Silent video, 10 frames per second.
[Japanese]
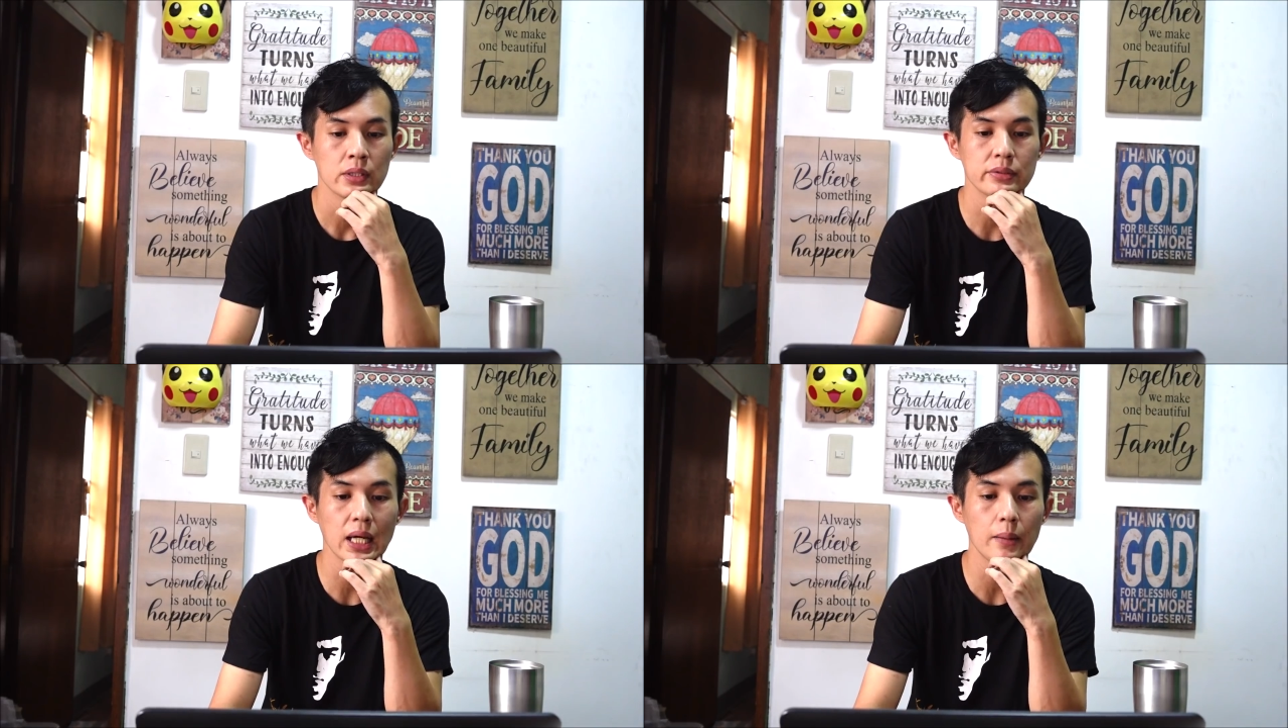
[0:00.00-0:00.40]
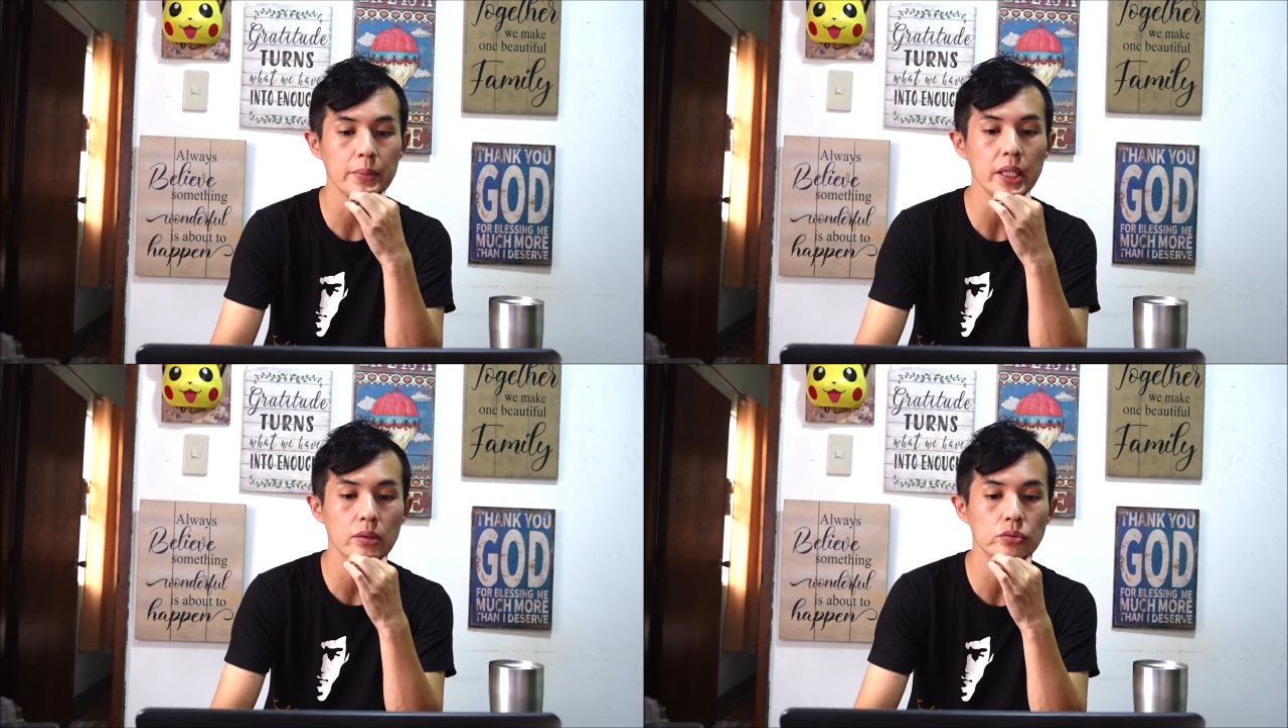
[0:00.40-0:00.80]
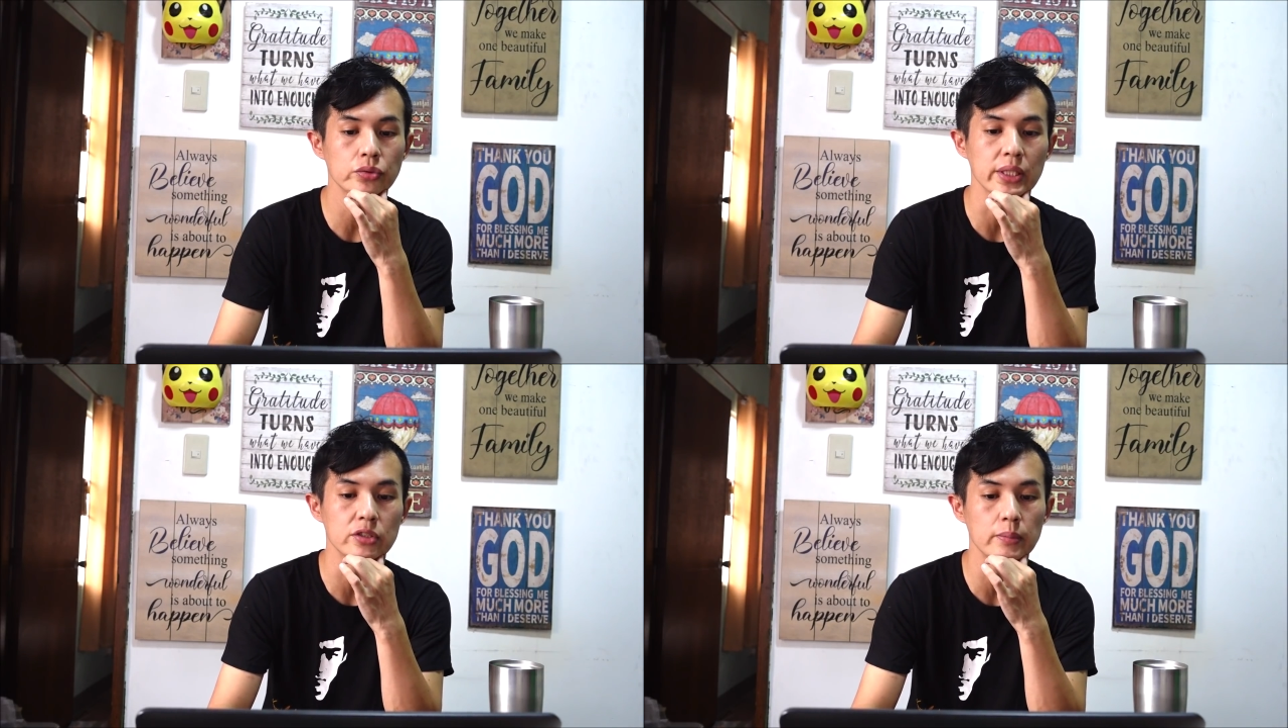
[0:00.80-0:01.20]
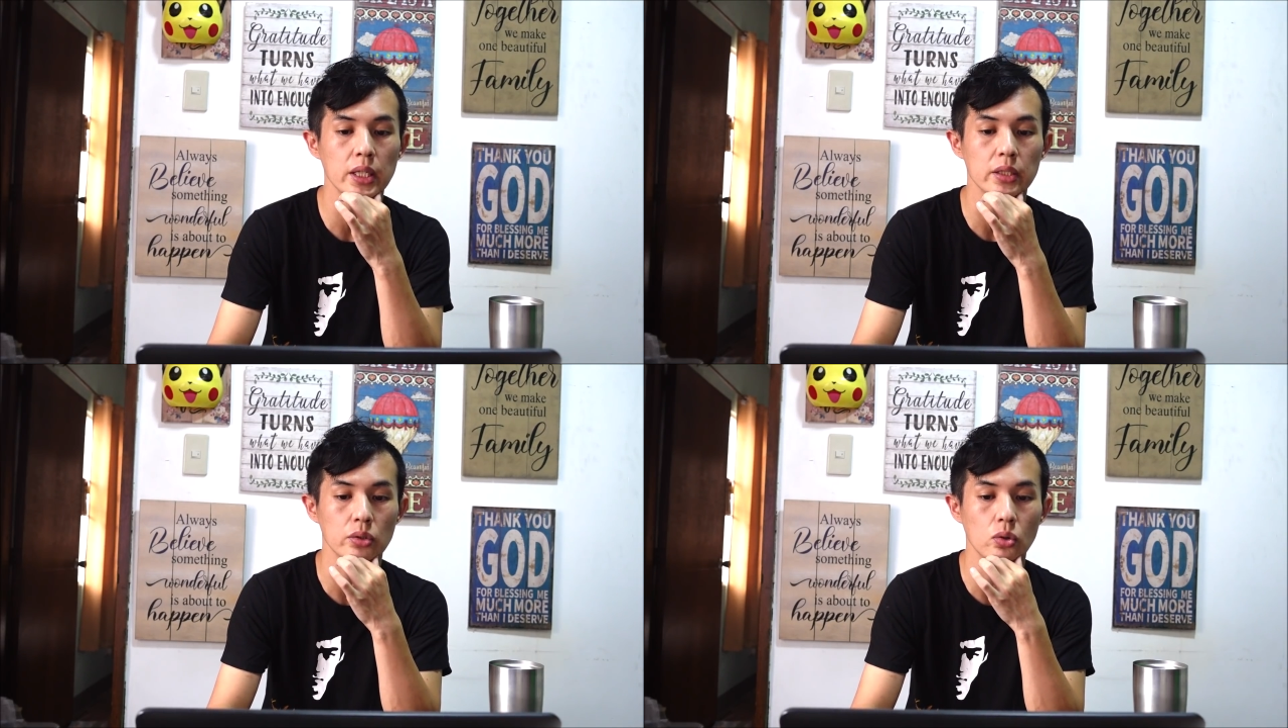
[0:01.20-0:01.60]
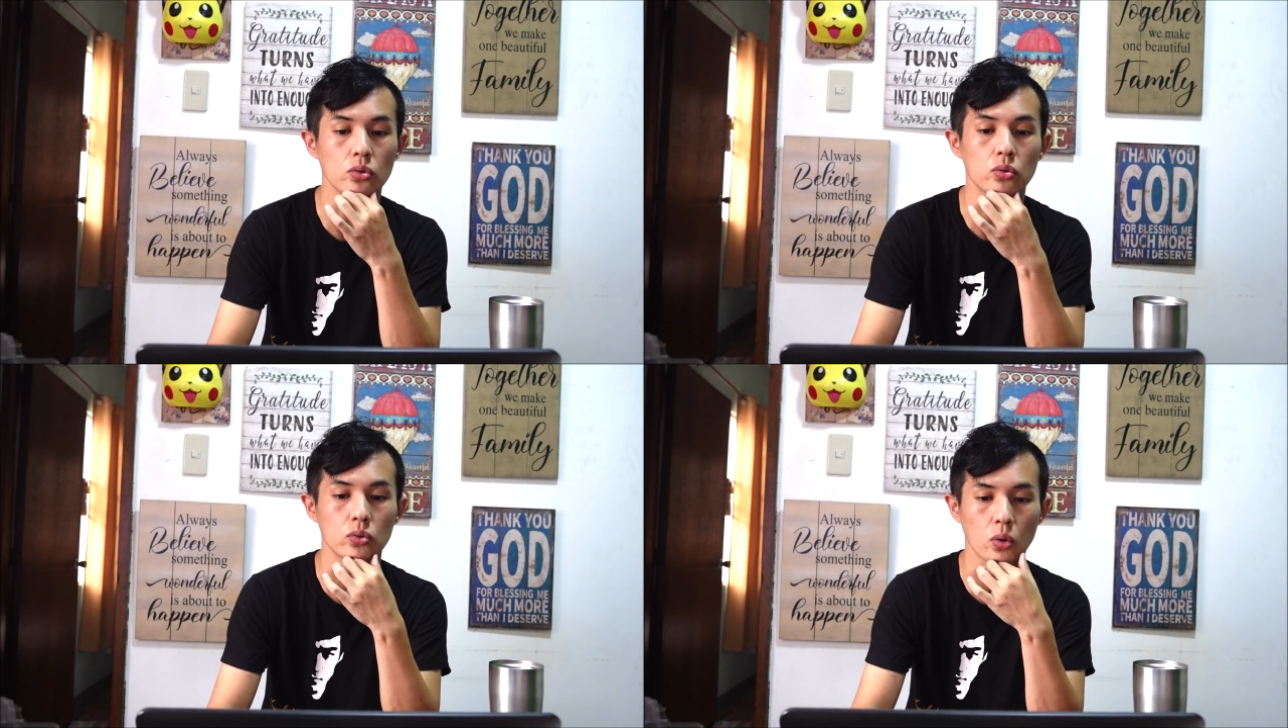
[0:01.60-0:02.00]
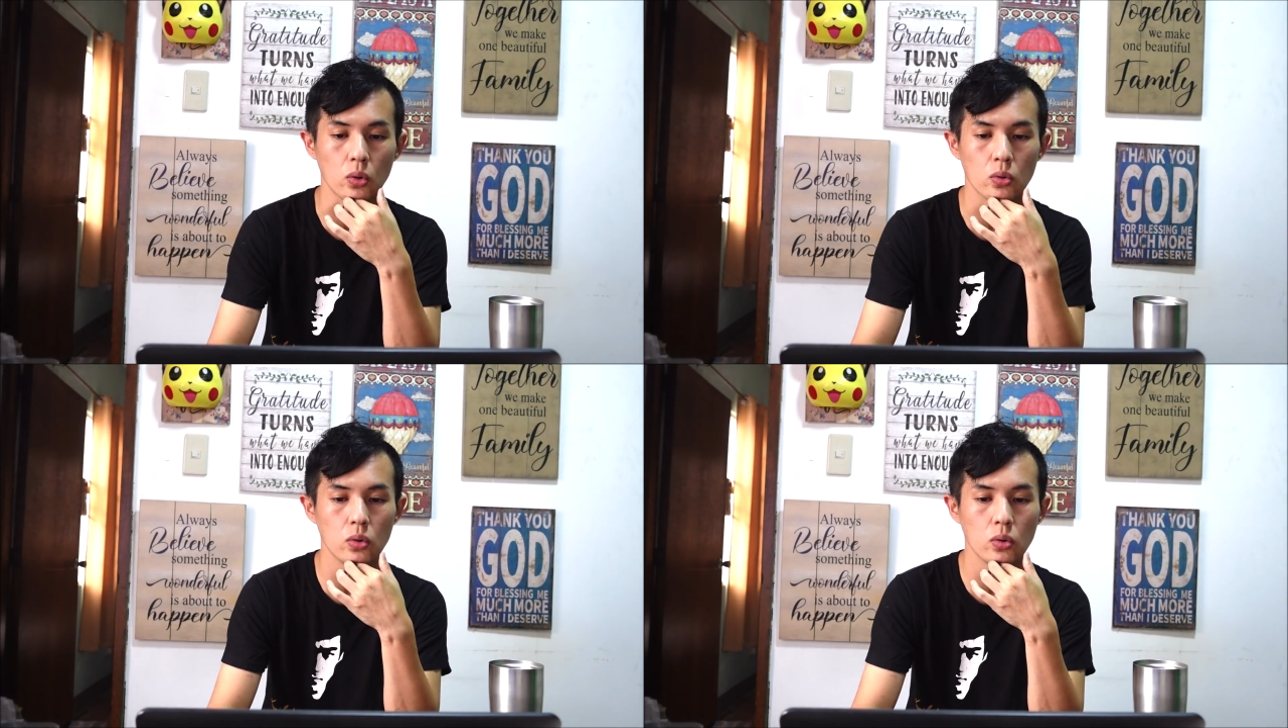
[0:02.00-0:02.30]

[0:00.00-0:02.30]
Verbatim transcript: サンミゲルの説明によると、